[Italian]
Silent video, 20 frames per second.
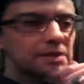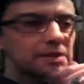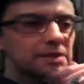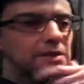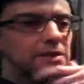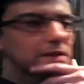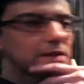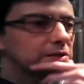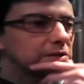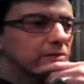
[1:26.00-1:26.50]

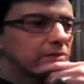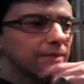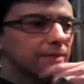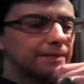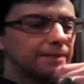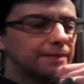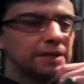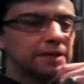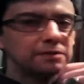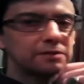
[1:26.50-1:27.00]
che sto
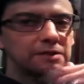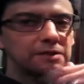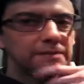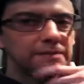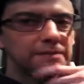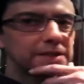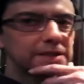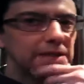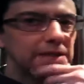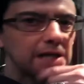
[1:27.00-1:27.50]
preparando del
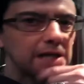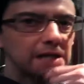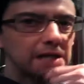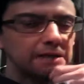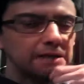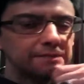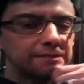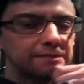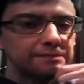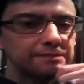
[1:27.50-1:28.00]

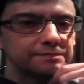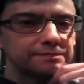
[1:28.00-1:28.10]
materiale